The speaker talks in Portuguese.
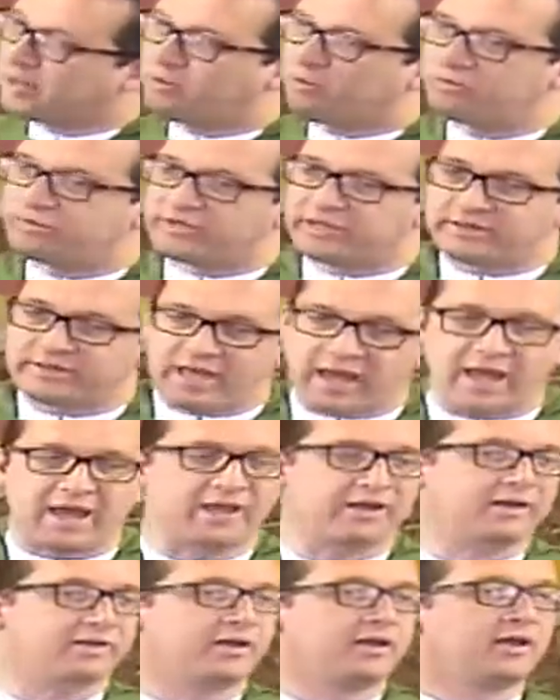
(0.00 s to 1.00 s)
condenar,
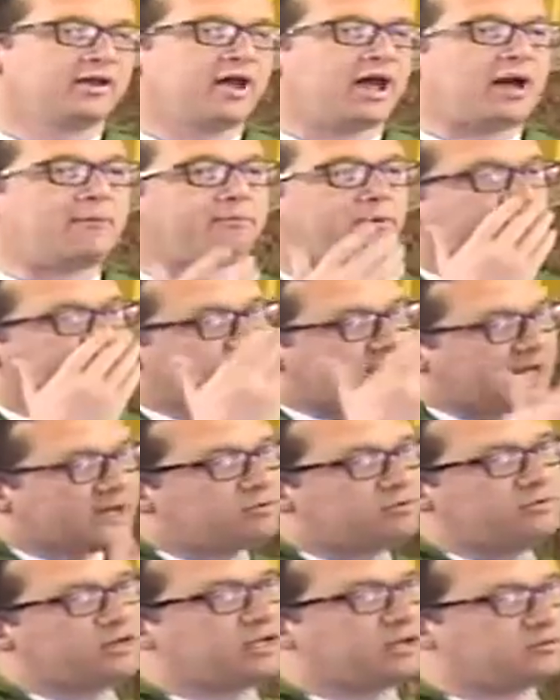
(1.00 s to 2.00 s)
a apontar
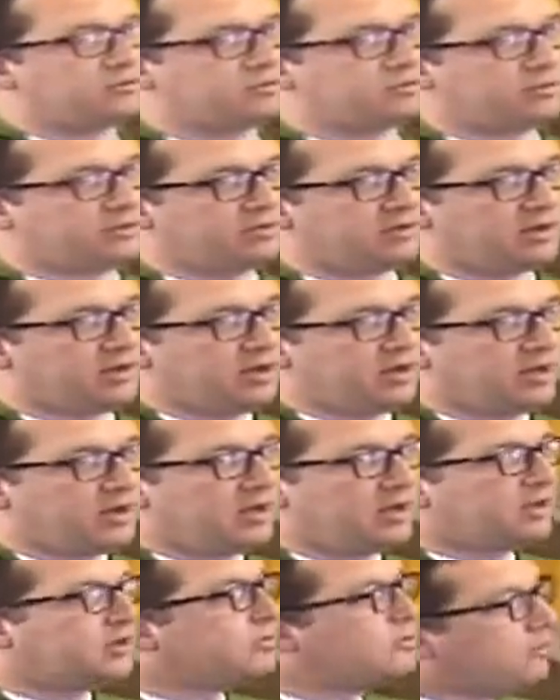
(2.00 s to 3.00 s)
o dedo.
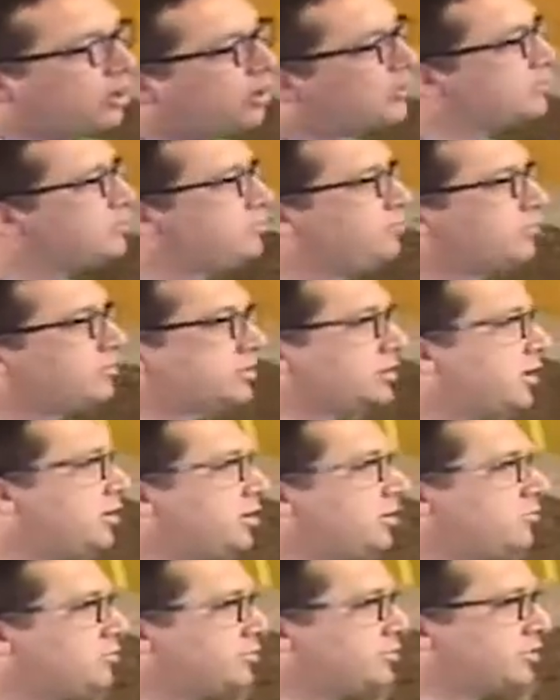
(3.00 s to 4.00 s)
Nós, meus
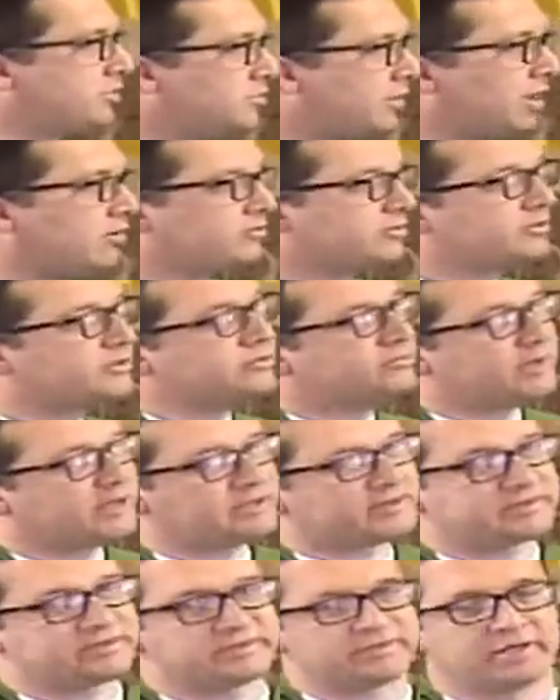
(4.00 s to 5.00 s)
queridos irmãos e
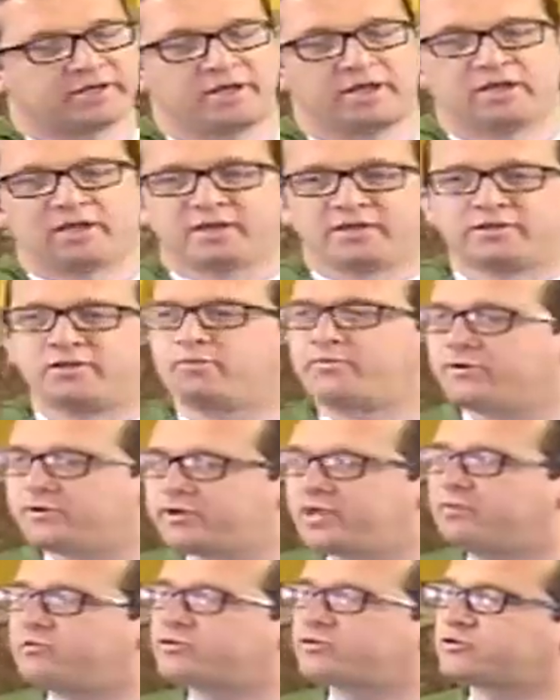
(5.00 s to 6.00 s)
irmãs, não
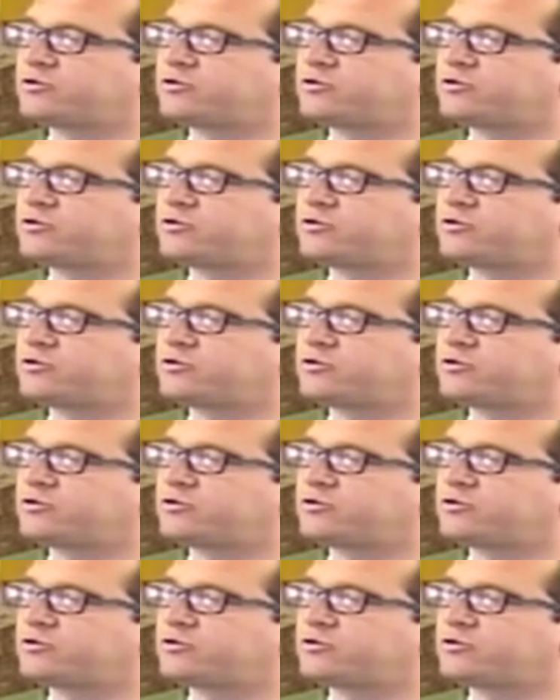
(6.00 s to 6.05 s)
podemos